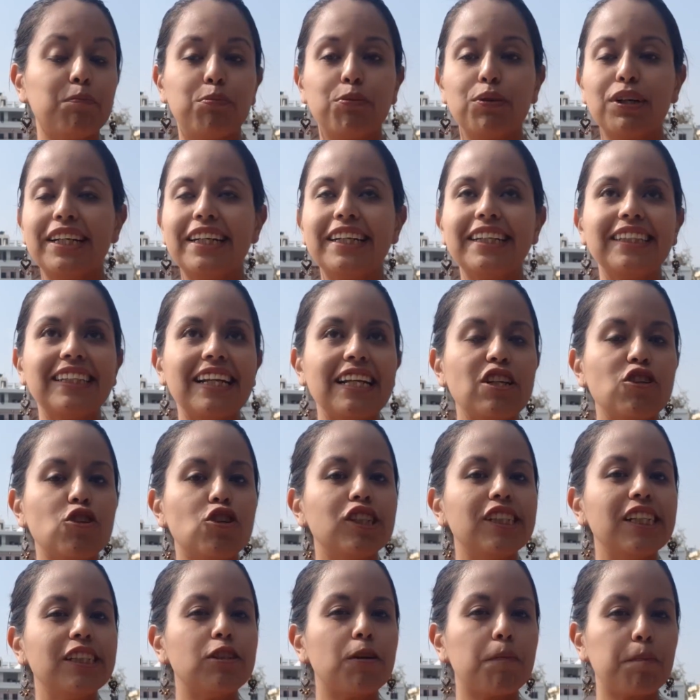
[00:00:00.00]
pues no
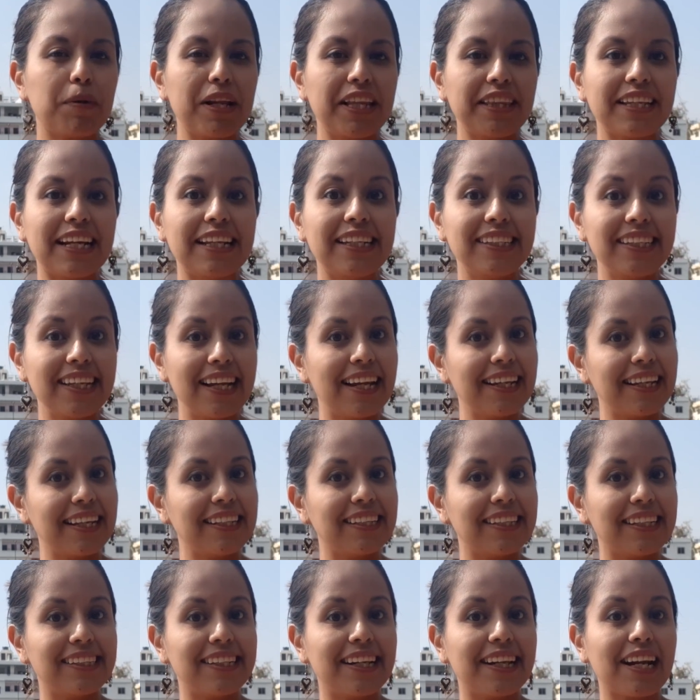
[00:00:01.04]
se sorprendan si alguien
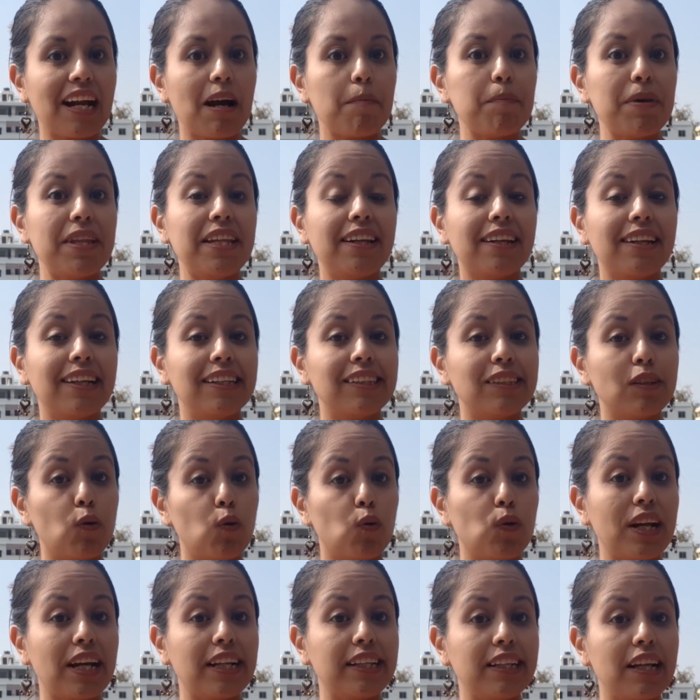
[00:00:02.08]
se acerca a pedirles
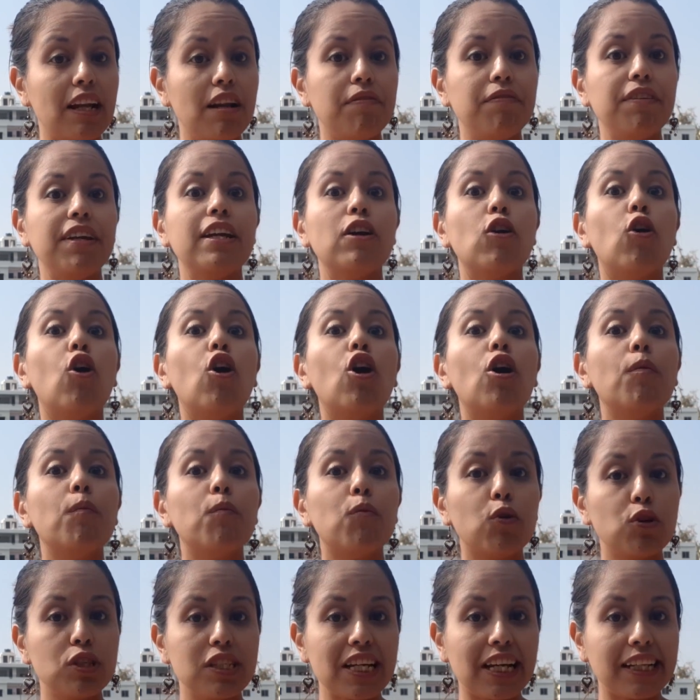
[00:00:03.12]
una selfie o
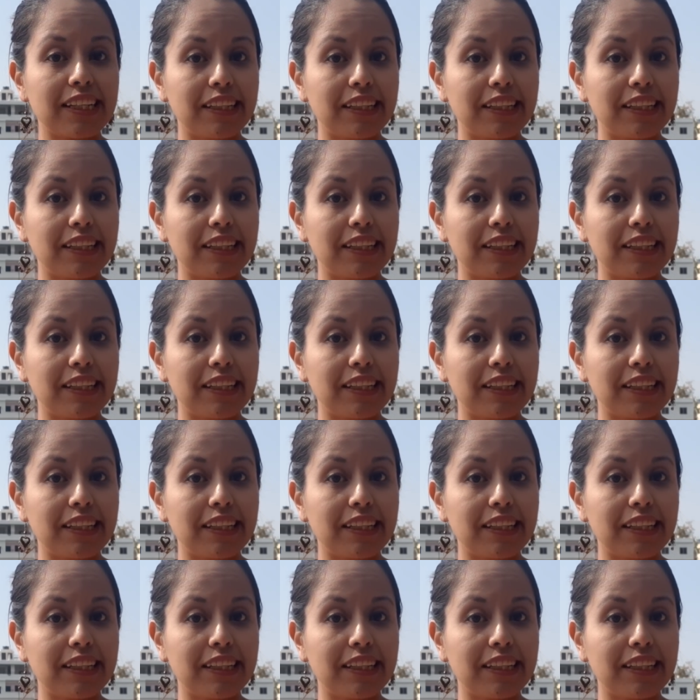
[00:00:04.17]
muchas